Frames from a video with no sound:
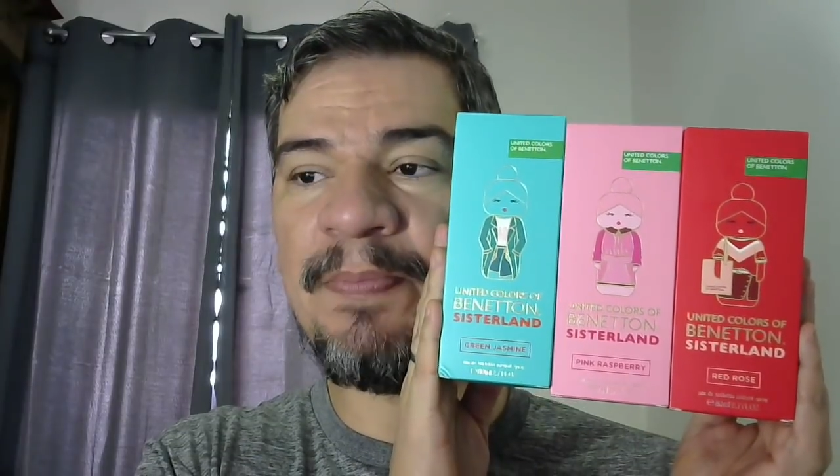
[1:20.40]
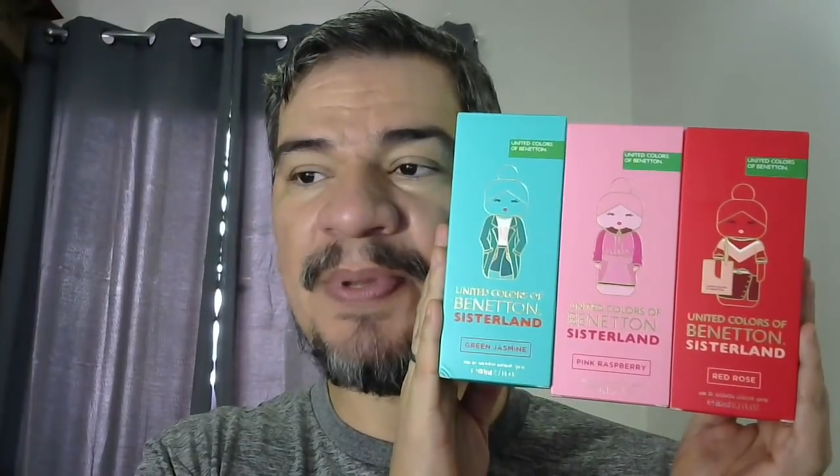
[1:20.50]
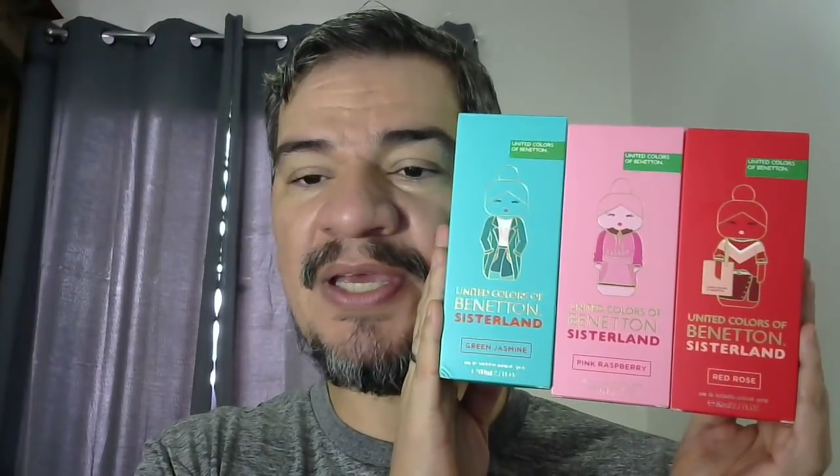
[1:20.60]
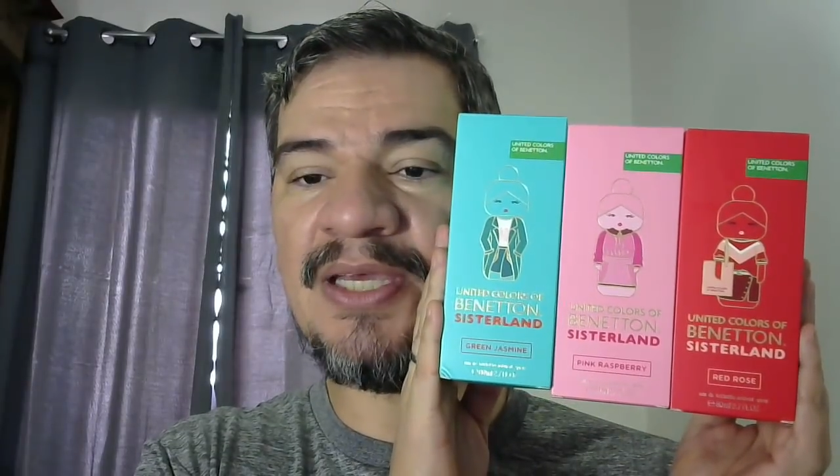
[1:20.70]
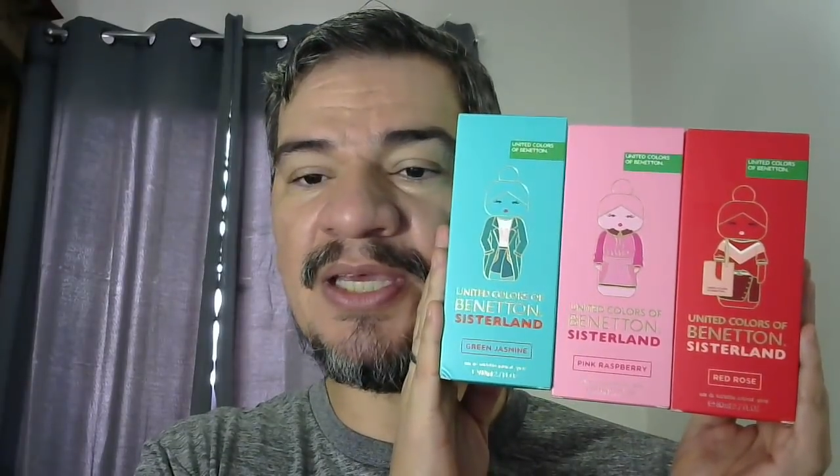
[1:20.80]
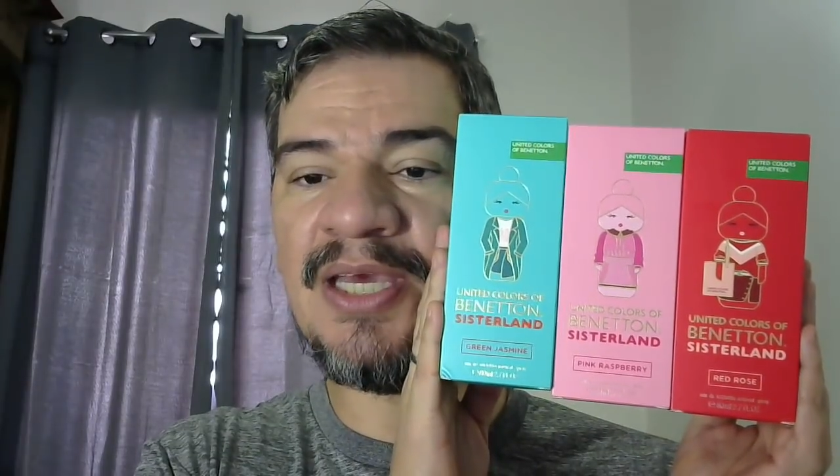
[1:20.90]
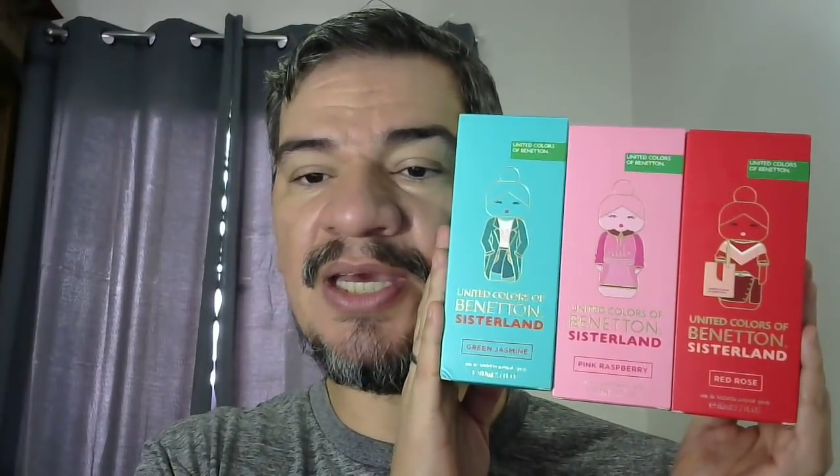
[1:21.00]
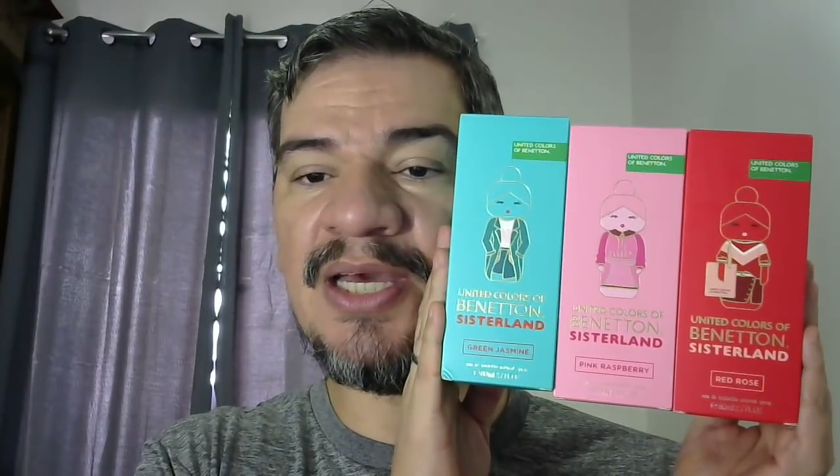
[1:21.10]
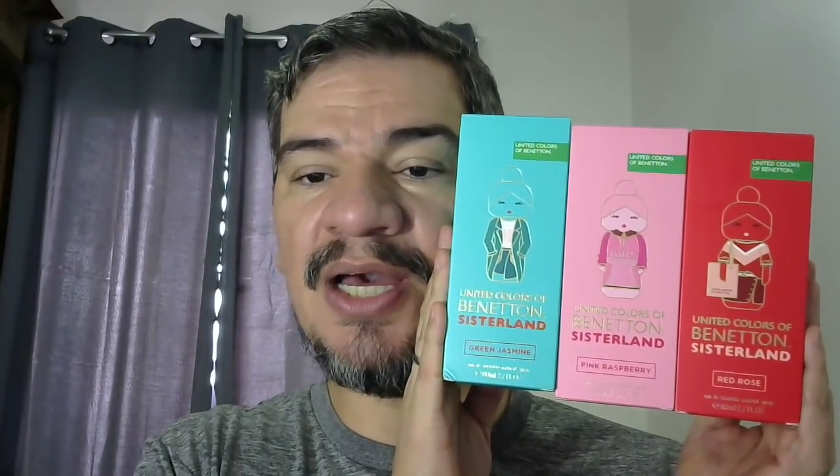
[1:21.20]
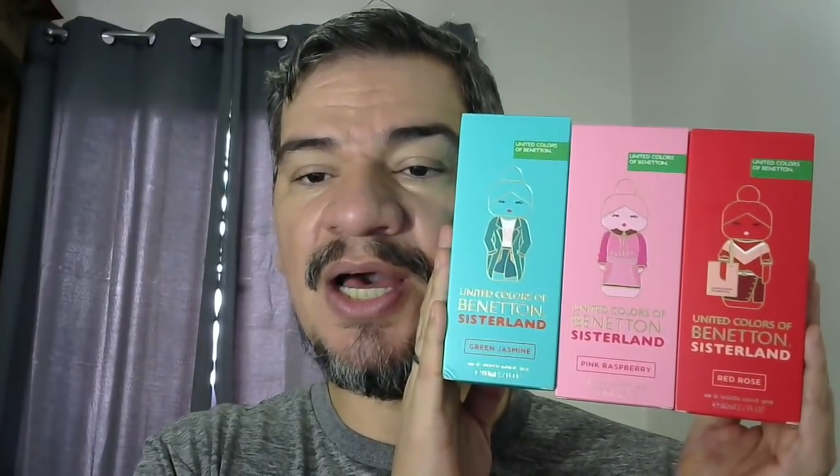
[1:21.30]

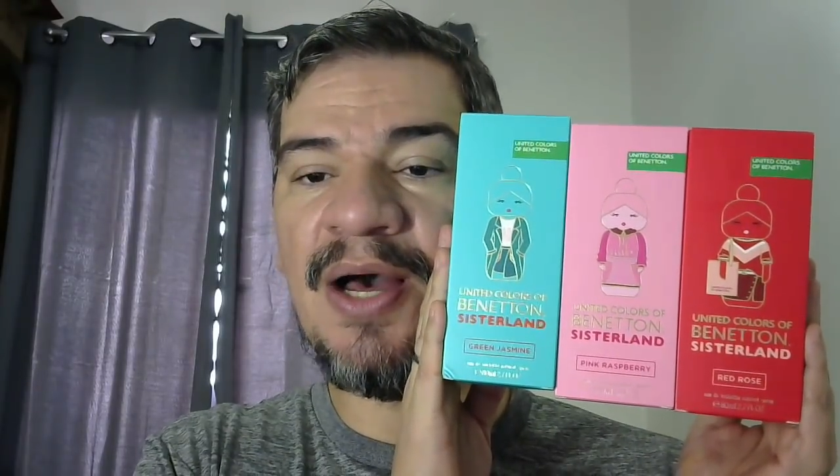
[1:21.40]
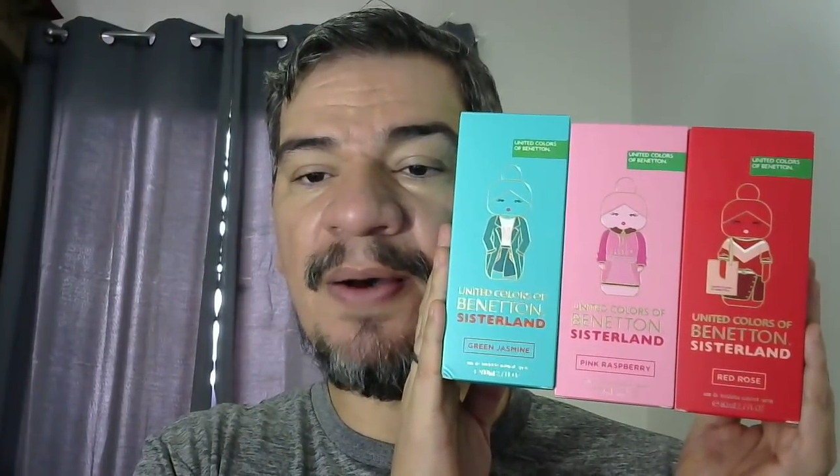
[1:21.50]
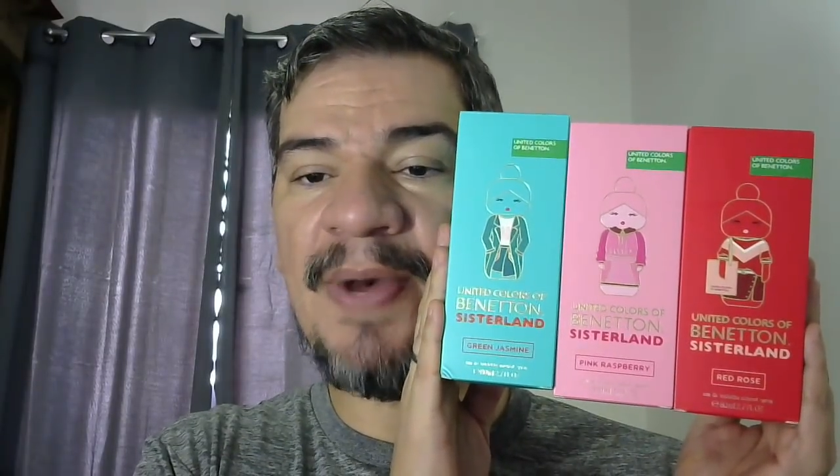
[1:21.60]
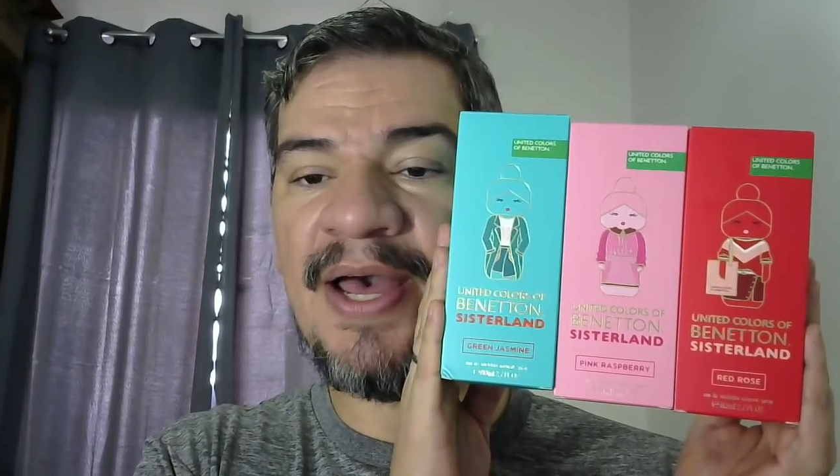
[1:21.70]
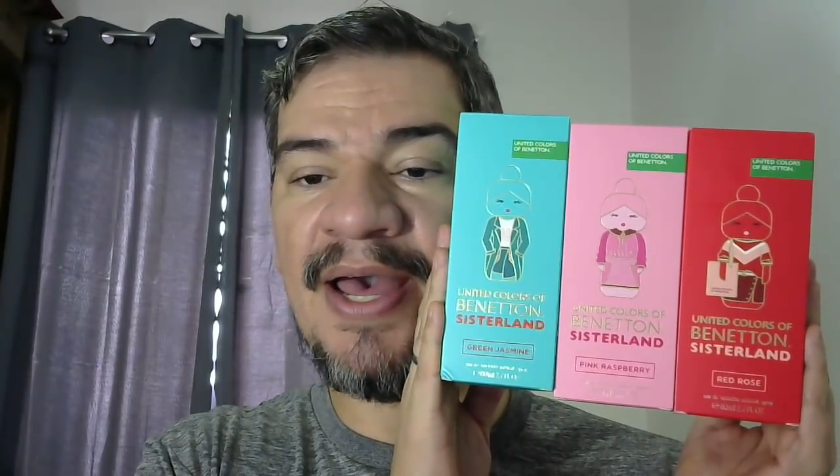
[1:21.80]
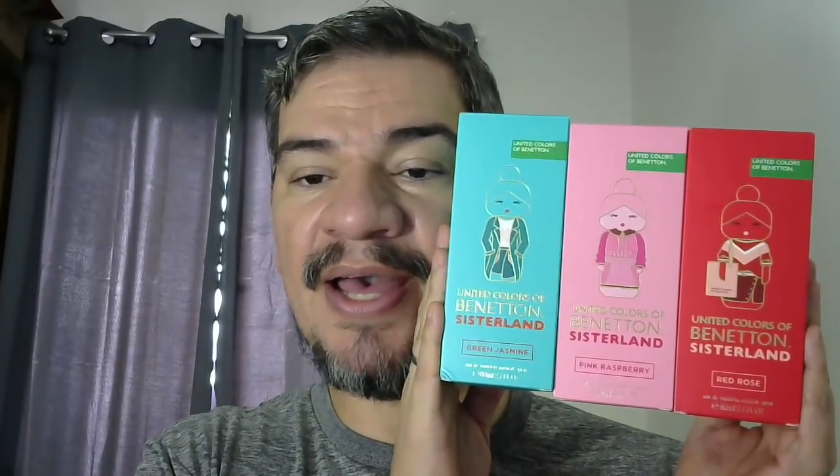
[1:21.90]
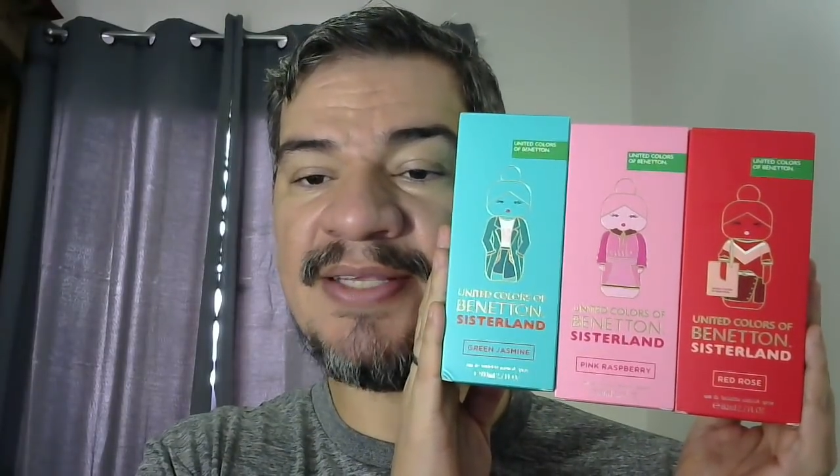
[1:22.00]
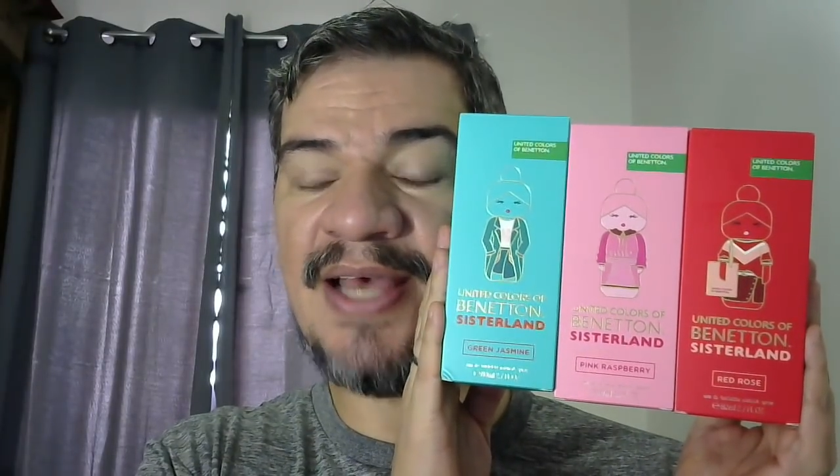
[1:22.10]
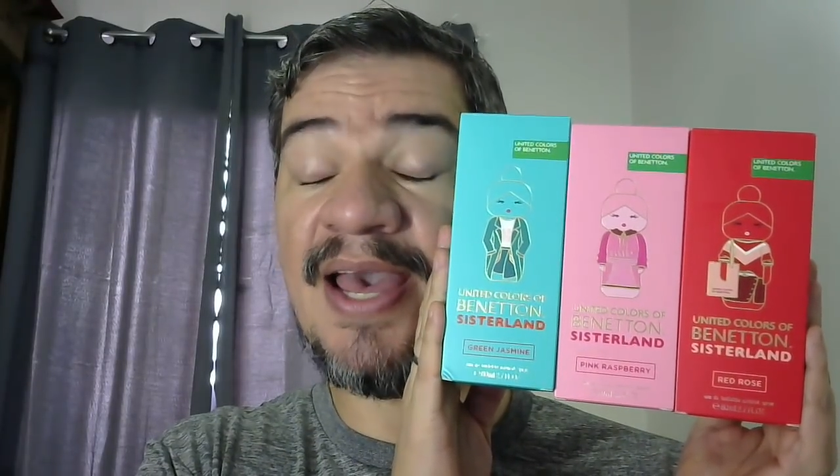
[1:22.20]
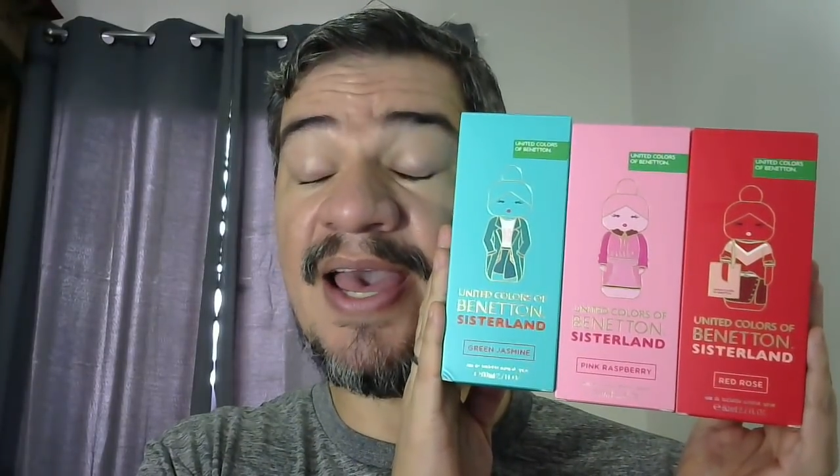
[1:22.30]
Pink,
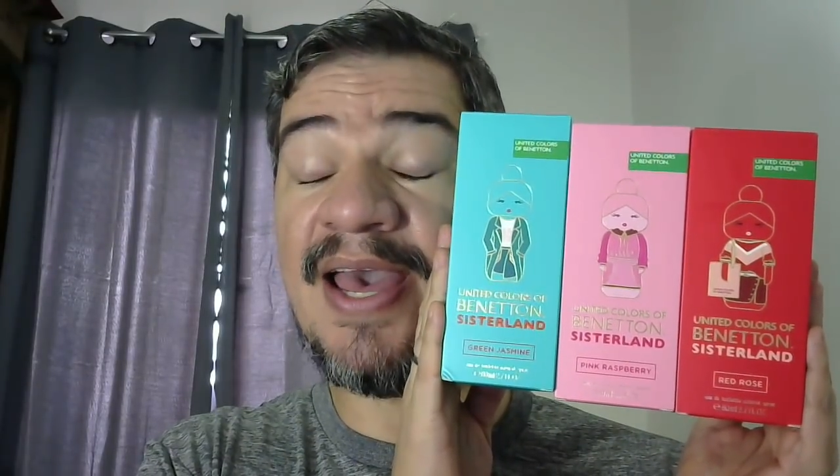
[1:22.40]
eh,